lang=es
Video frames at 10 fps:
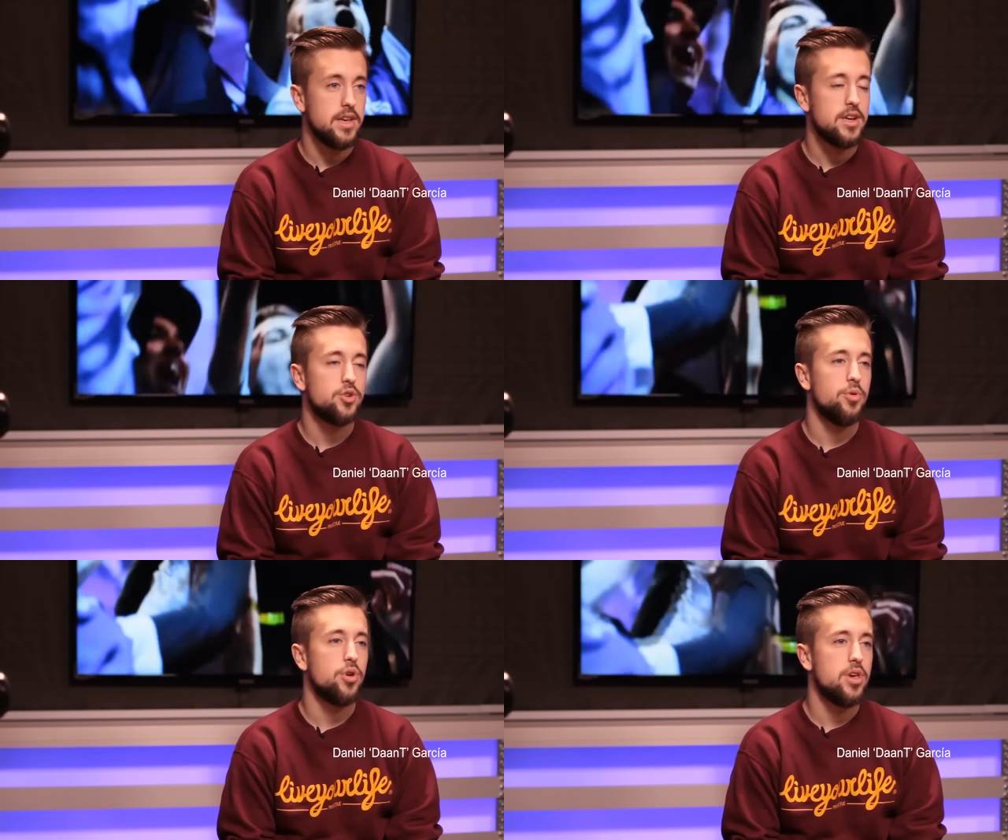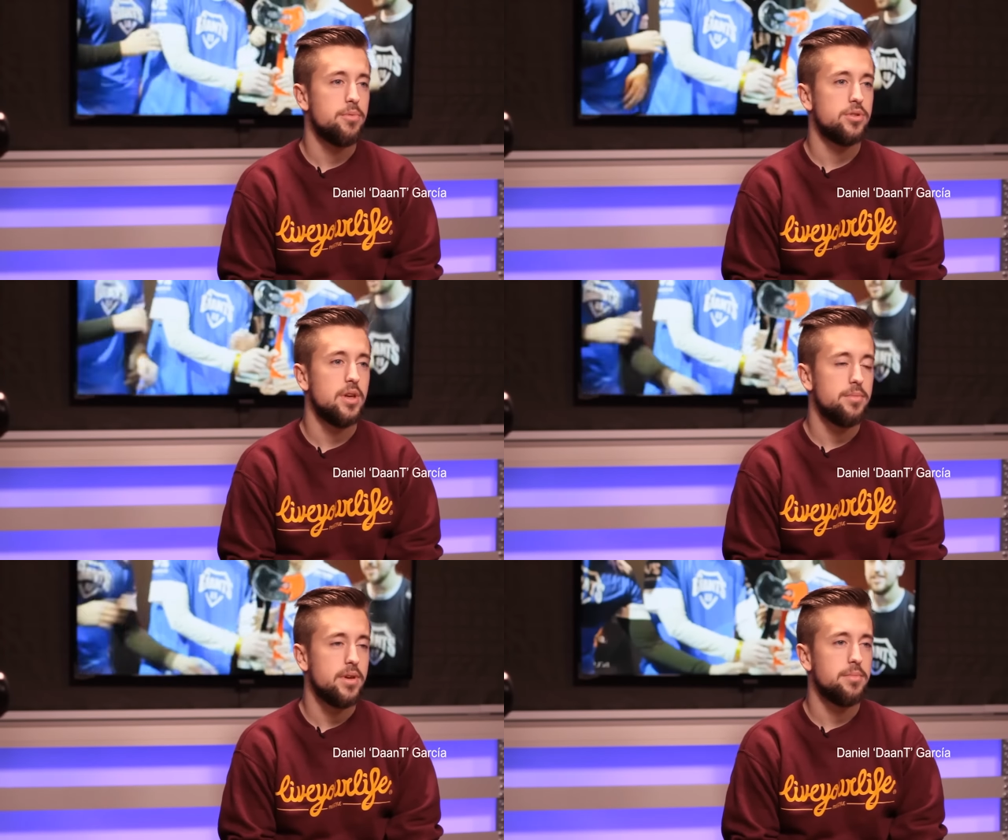y han subido equipos
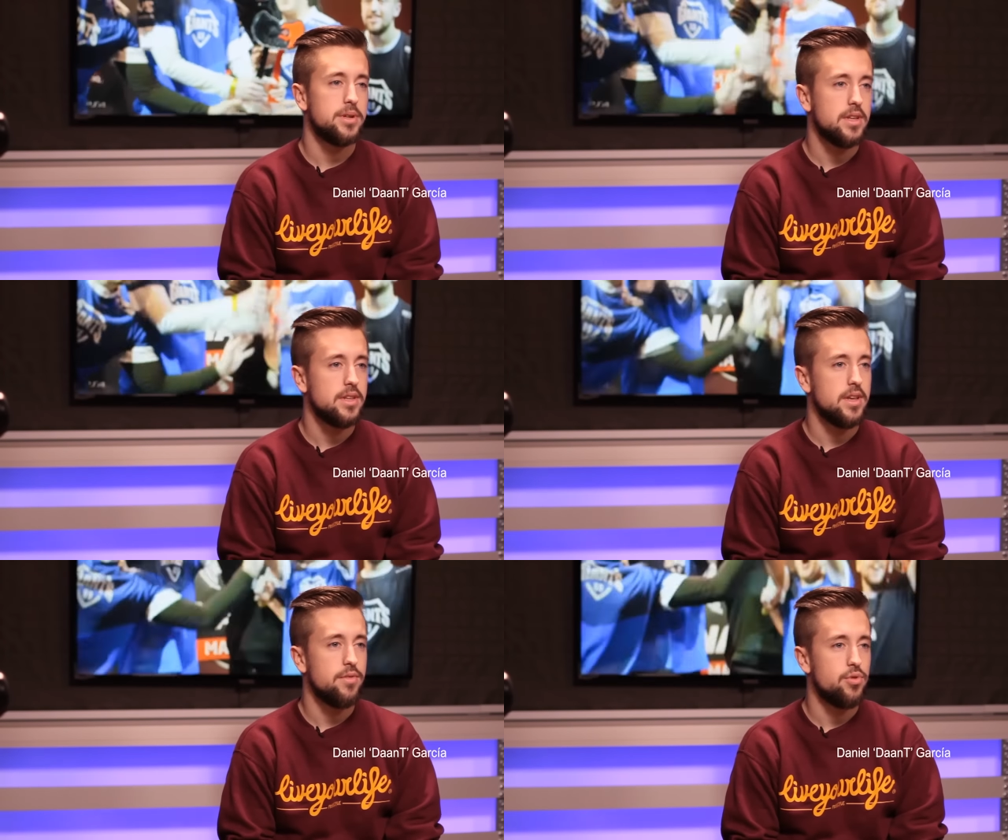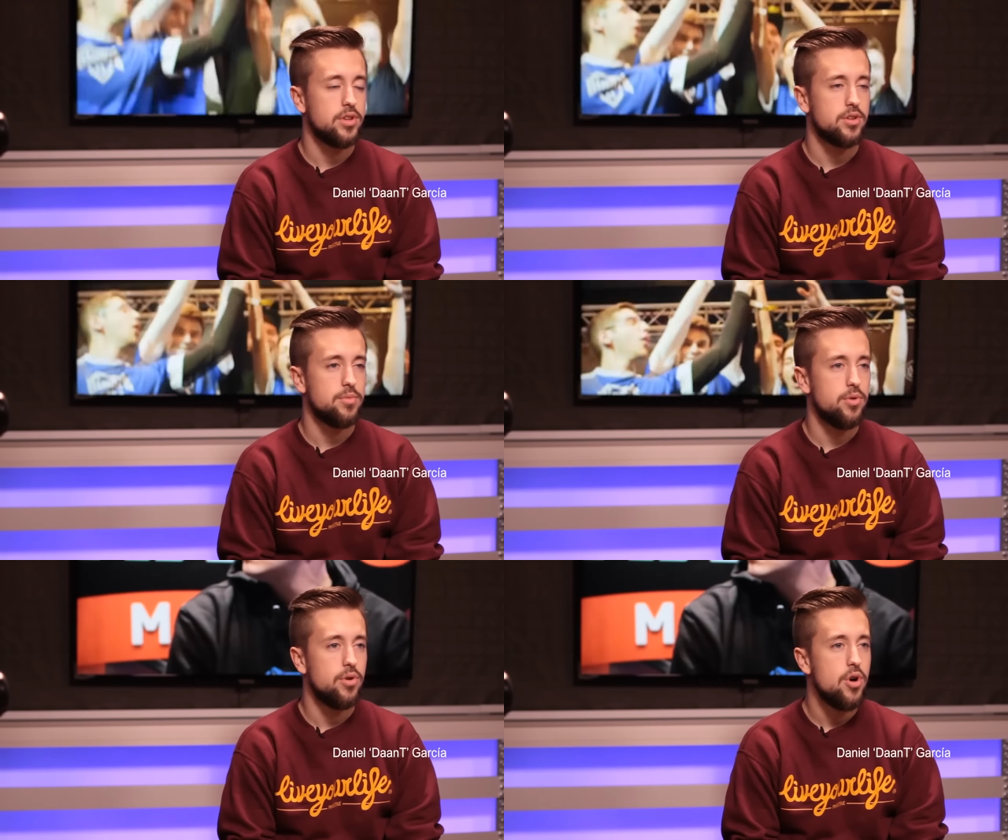también bastante fuertes
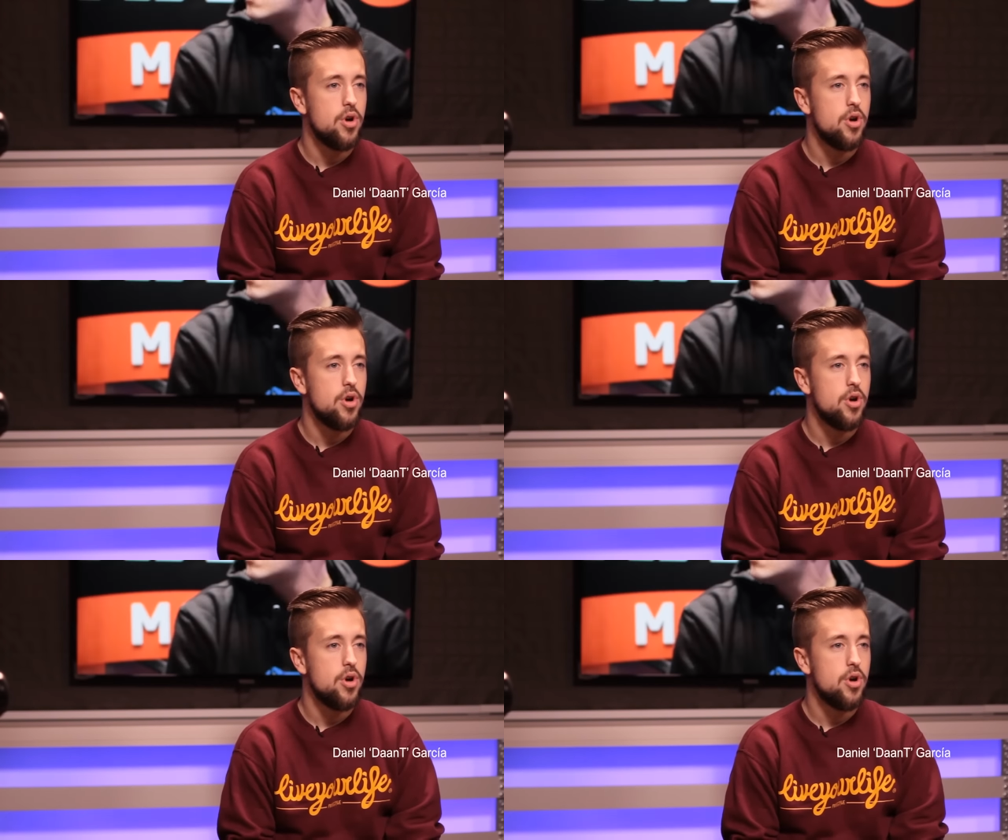como,